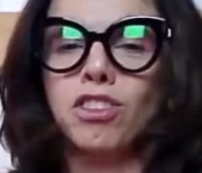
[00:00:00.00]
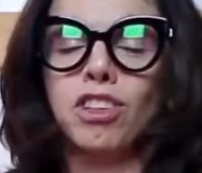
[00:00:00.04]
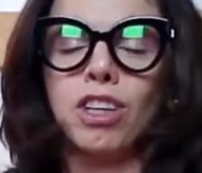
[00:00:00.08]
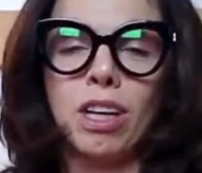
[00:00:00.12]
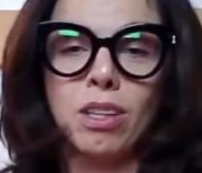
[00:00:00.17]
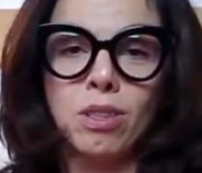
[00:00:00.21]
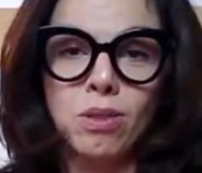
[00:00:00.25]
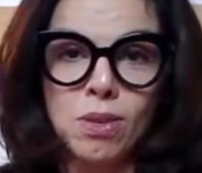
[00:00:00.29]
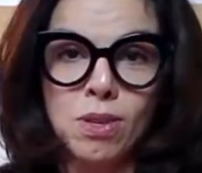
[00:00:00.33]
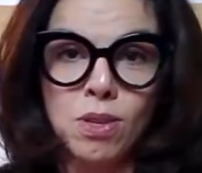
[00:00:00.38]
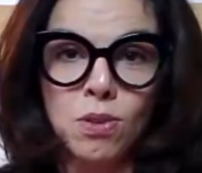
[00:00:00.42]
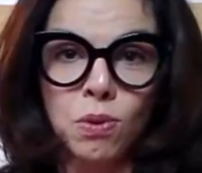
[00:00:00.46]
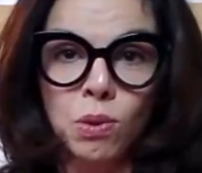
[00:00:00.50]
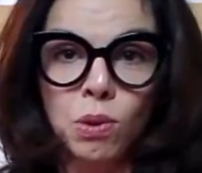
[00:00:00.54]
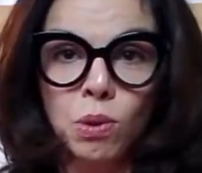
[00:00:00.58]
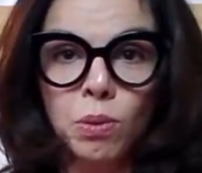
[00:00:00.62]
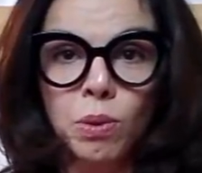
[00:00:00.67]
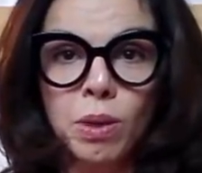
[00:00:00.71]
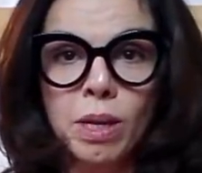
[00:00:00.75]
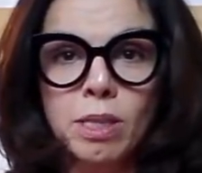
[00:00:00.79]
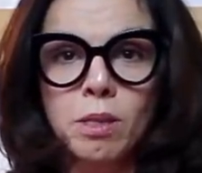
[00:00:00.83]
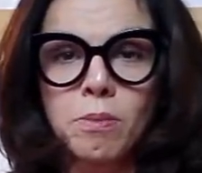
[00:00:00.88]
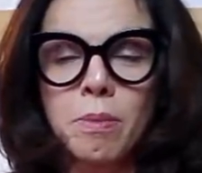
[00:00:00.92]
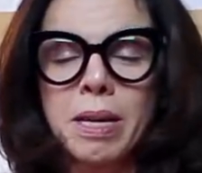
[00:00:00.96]
nas gerações
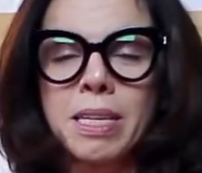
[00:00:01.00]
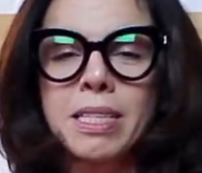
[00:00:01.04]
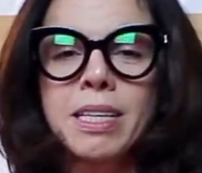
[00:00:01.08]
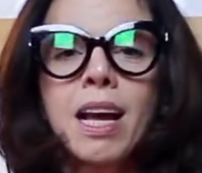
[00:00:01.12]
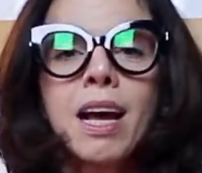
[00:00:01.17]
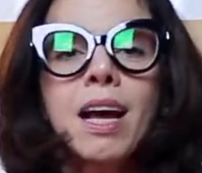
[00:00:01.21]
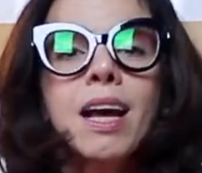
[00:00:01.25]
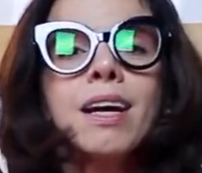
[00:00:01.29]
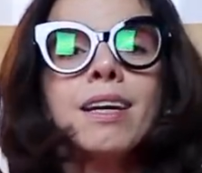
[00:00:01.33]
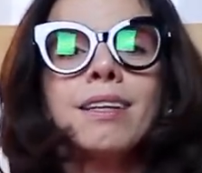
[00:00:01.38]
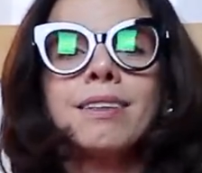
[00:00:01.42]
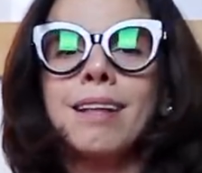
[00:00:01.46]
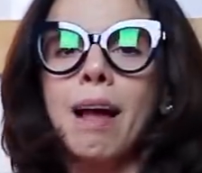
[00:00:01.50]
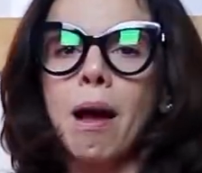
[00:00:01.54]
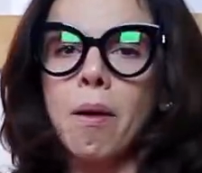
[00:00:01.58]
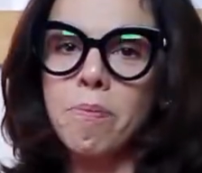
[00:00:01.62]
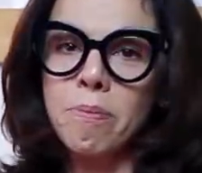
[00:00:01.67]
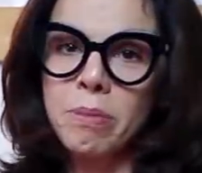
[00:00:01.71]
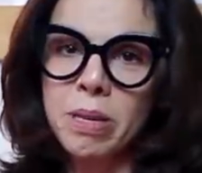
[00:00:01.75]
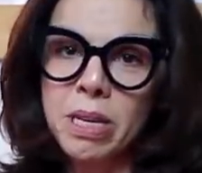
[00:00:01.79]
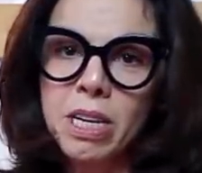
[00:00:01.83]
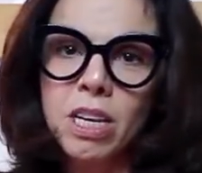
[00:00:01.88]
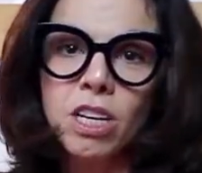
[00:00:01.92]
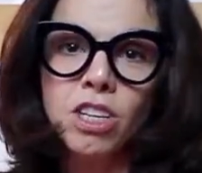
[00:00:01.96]
futuras, mas na
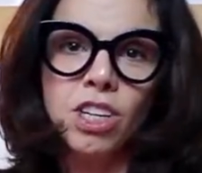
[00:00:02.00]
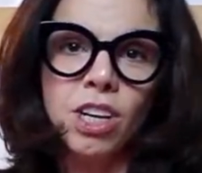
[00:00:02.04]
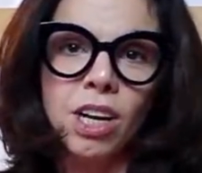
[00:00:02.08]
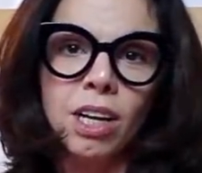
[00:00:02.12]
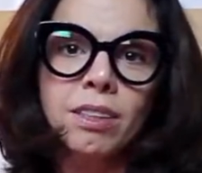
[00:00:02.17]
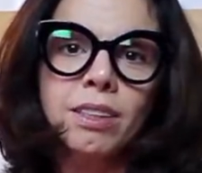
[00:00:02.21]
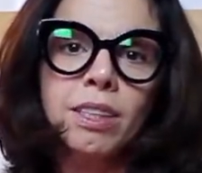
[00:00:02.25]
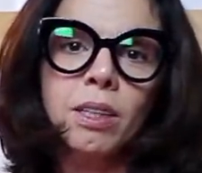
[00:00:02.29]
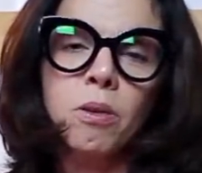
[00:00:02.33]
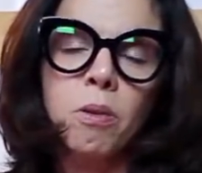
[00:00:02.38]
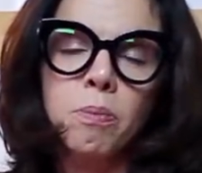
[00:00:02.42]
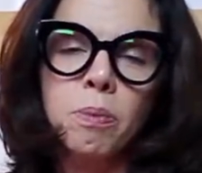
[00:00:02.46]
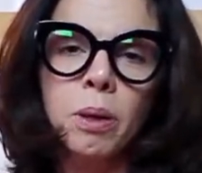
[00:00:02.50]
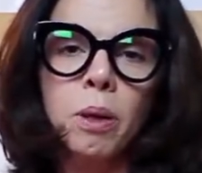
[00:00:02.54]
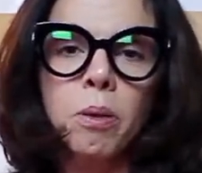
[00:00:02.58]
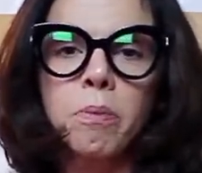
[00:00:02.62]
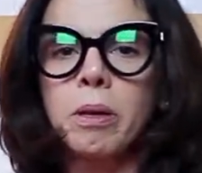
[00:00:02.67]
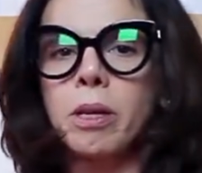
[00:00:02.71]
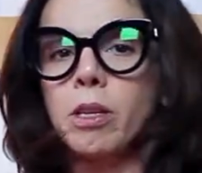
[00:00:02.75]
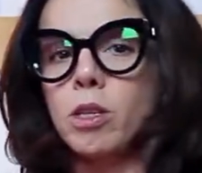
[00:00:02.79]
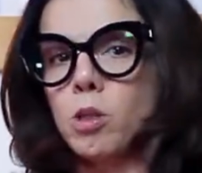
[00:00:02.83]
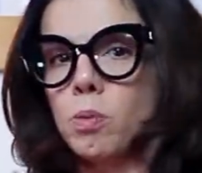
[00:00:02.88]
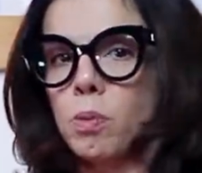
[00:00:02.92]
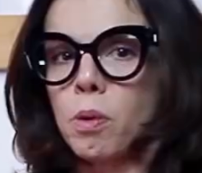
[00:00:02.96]
minha geração e pelo
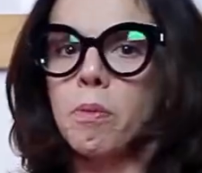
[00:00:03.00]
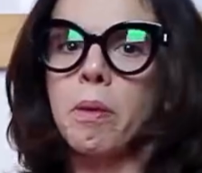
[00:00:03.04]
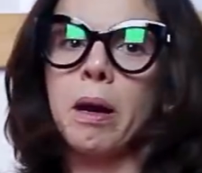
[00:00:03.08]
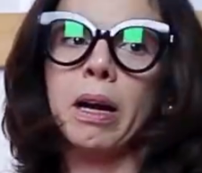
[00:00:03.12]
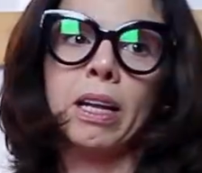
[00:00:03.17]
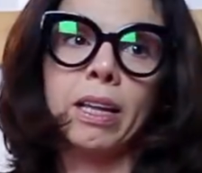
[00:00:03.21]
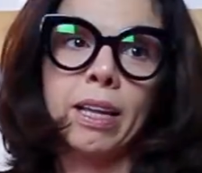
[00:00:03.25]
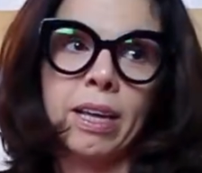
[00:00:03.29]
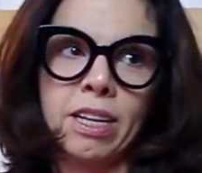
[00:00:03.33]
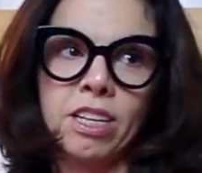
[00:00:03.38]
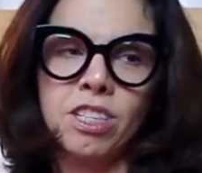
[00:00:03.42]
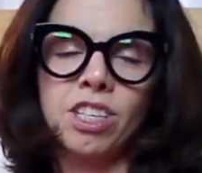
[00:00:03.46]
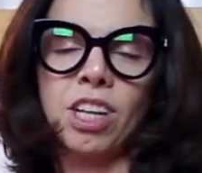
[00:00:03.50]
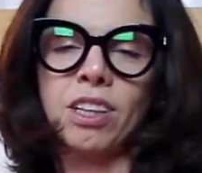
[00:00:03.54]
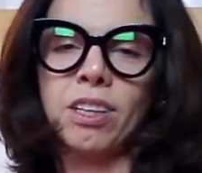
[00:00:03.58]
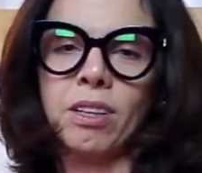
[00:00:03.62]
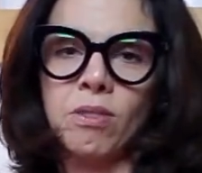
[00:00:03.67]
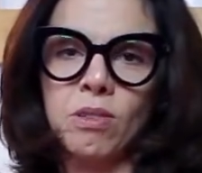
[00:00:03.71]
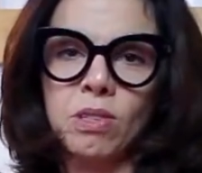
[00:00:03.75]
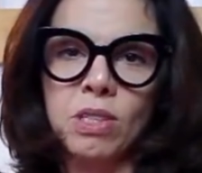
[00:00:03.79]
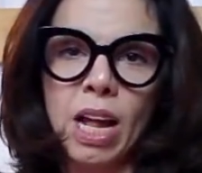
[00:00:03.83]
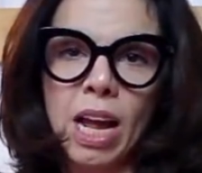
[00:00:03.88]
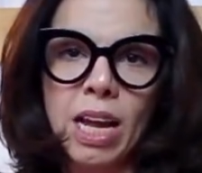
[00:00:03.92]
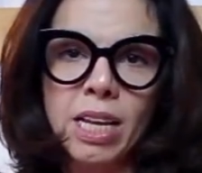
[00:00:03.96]
menos para uma galera já
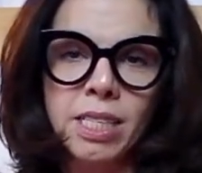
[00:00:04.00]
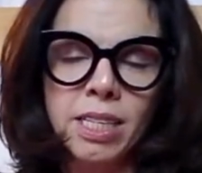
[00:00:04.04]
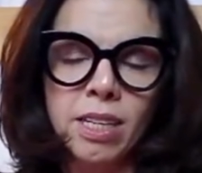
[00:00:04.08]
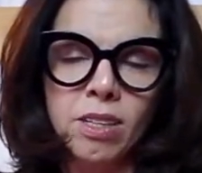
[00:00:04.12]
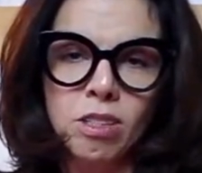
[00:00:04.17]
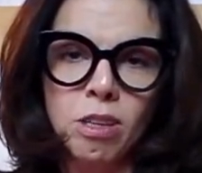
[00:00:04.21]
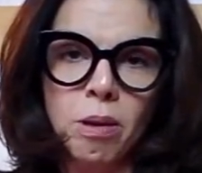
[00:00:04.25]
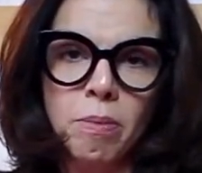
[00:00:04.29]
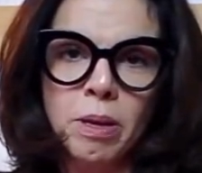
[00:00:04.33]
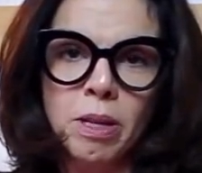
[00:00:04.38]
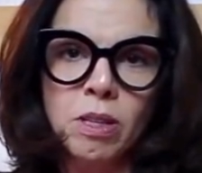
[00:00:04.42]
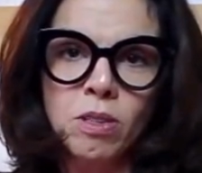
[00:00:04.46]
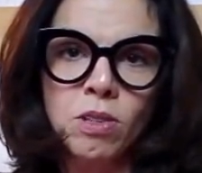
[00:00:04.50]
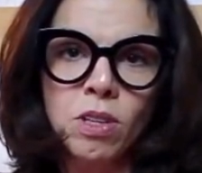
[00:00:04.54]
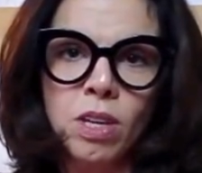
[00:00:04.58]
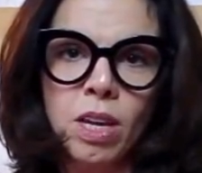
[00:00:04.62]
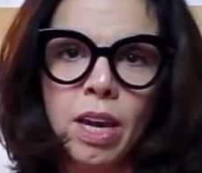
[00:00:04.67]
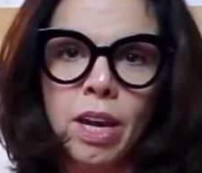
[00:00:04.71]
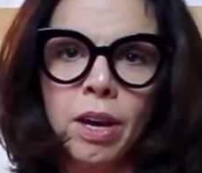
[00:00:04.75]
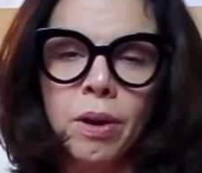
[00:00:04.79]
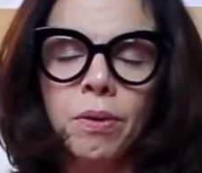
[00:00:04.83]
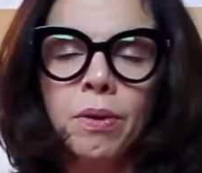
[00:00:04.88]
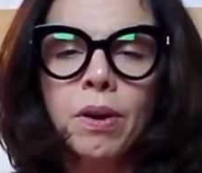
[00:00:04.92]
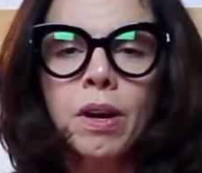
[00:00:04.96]
tem uns 10 anos a menos que
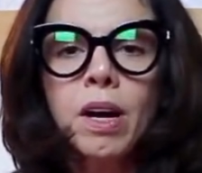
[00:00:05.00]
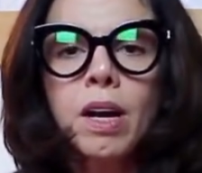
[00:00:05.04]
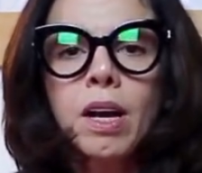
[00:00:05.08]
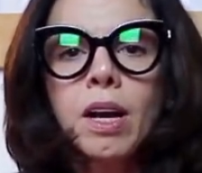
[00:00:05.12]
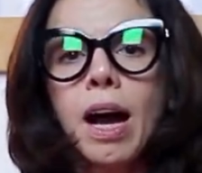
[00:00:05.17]
eu,